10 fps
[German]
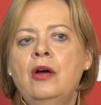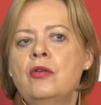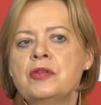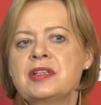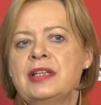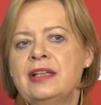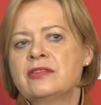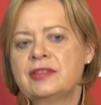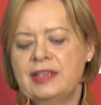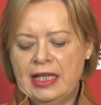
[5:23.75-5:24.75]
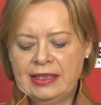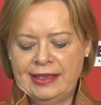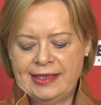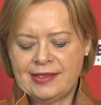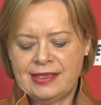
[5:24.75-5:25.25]
und gegen soziale
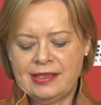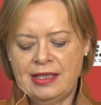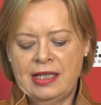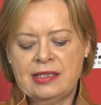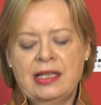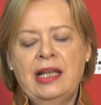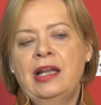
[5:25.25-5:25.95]
Gerechtigkeit